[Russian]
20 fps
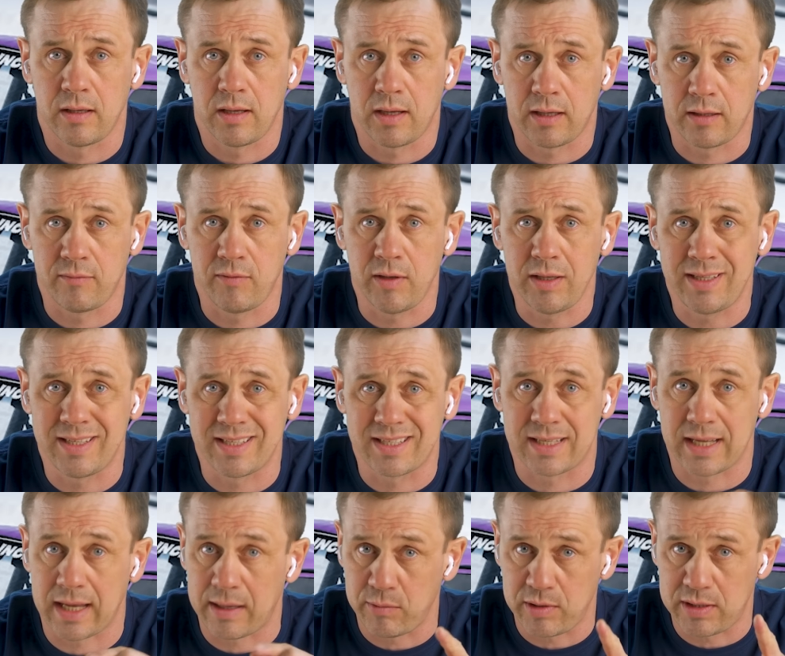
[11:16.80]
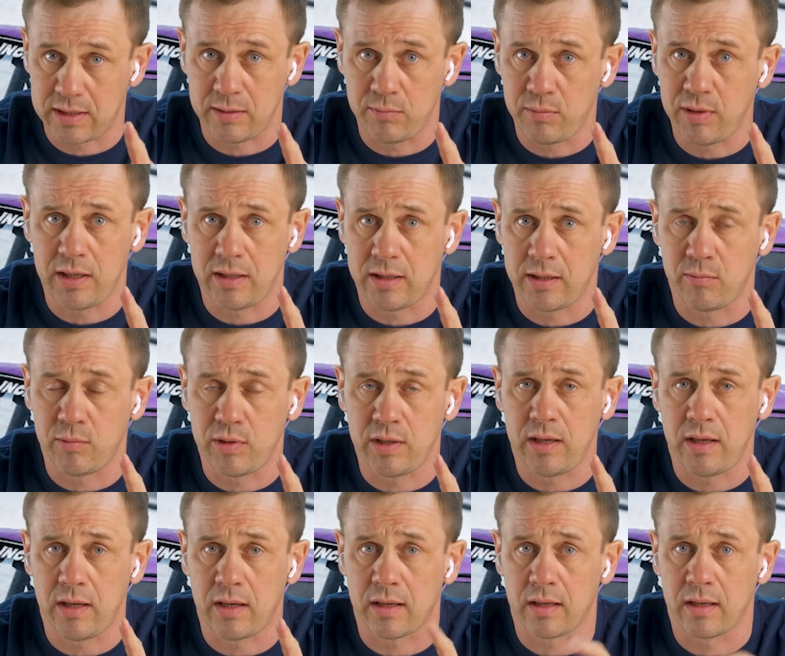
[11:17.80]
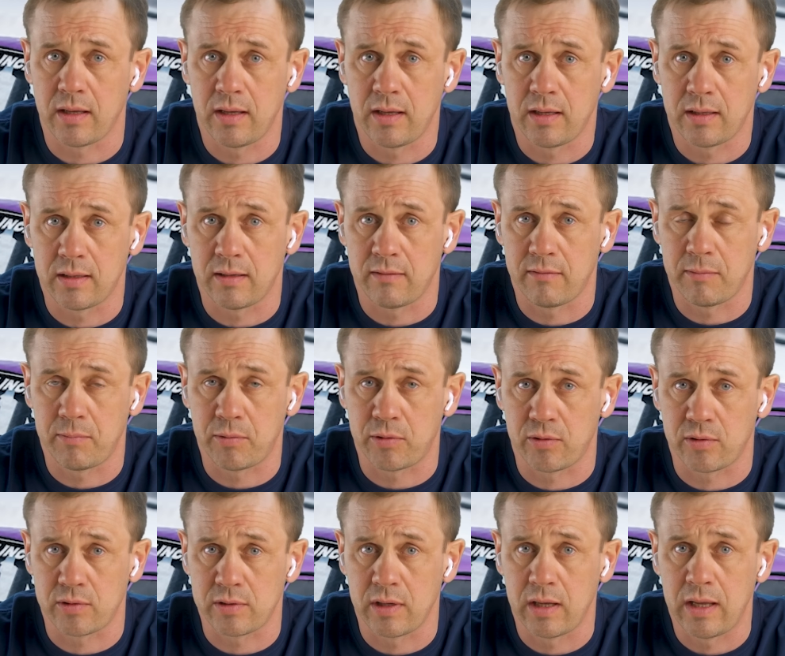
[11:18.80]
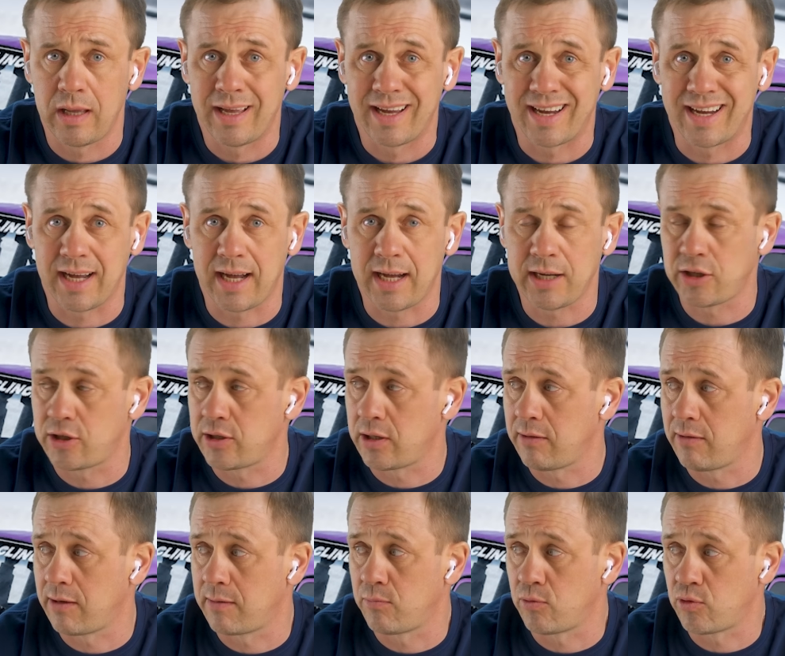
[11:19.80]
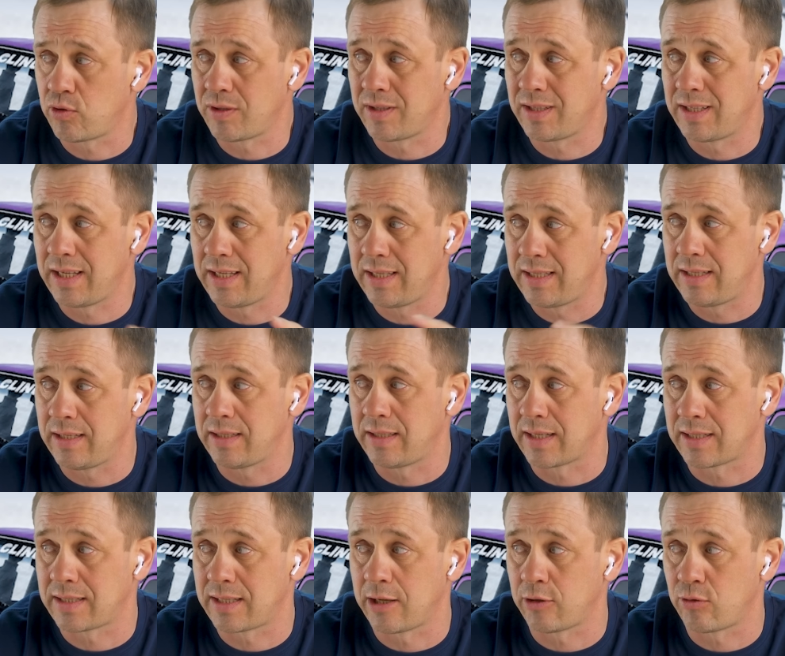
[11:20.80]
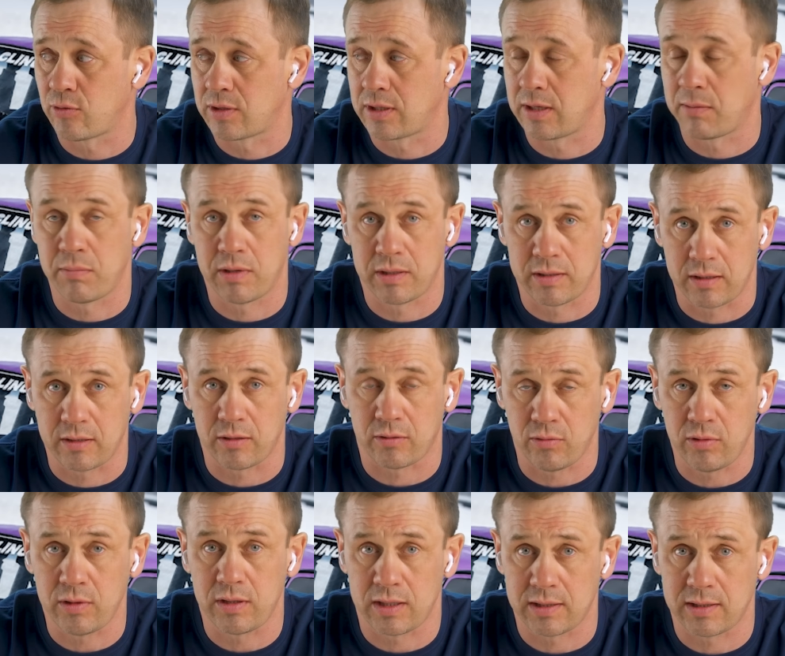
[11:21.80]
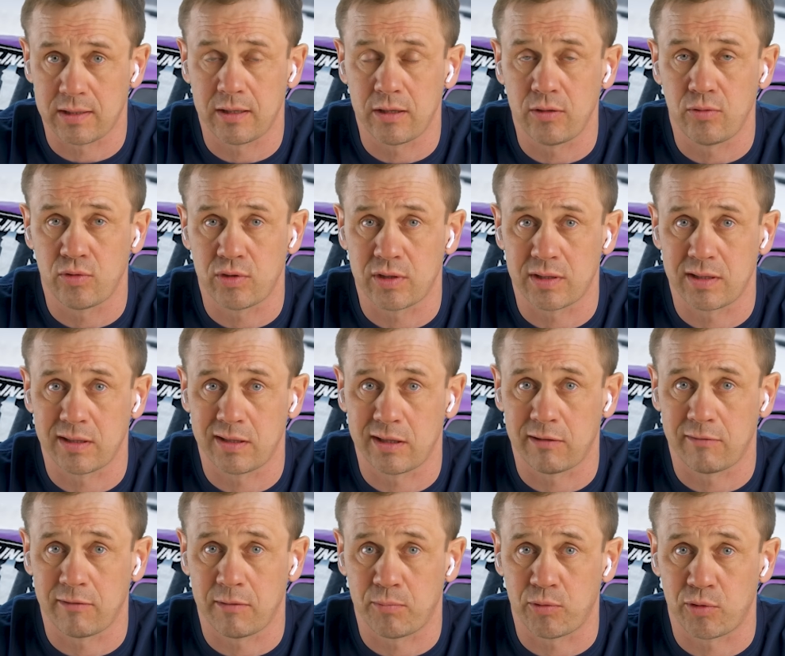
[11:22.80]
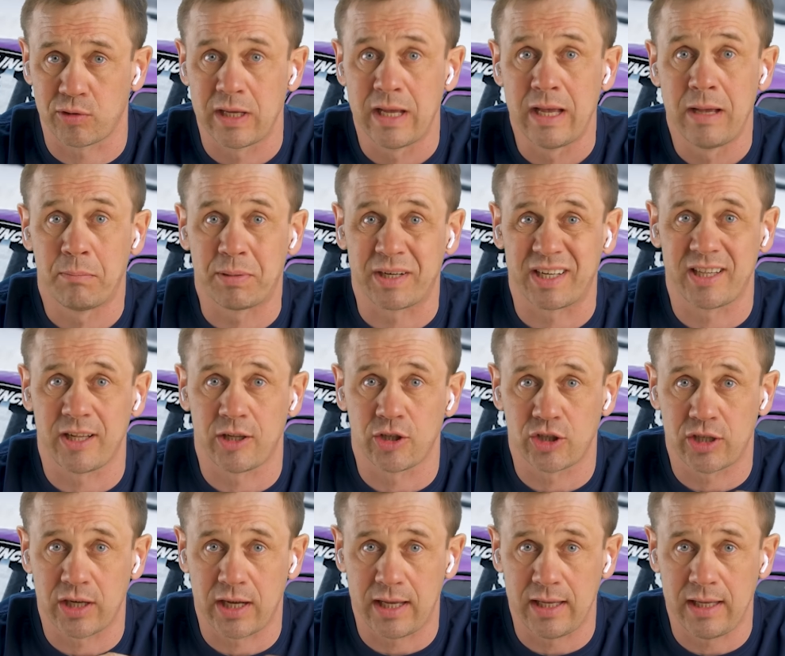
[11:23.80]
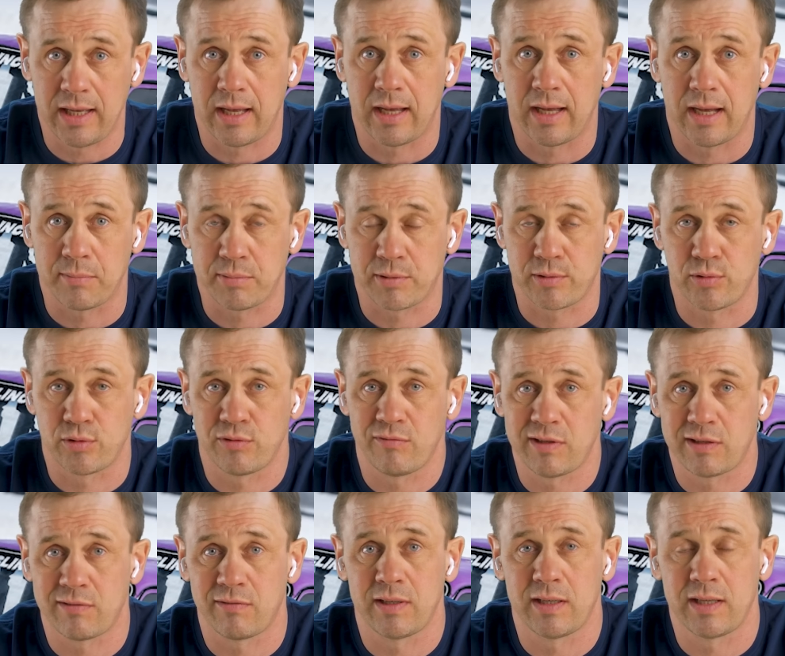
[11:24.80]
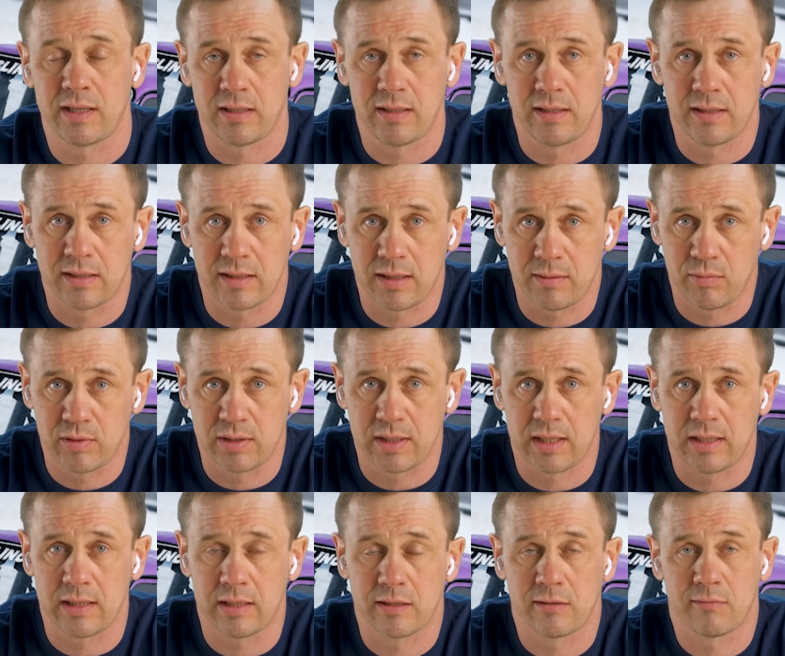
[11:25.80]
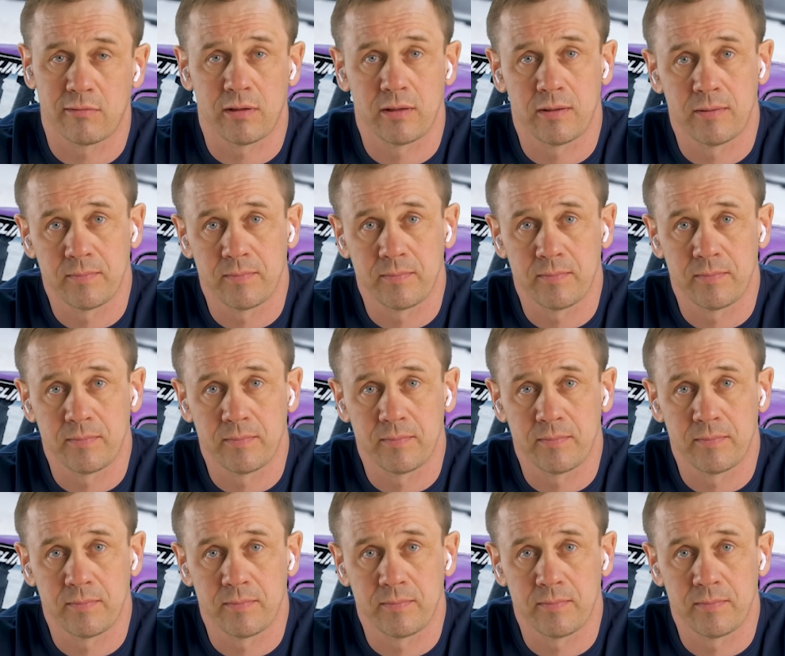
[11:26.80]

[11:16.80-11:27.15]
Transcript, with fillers: Ответьте сами себе, не мне на вопрос, как человек Банкрот. может дойти до статуса банкрот, я задаю сейчас этот вопрос, продолжая обслуживать свои кредитные обязательства.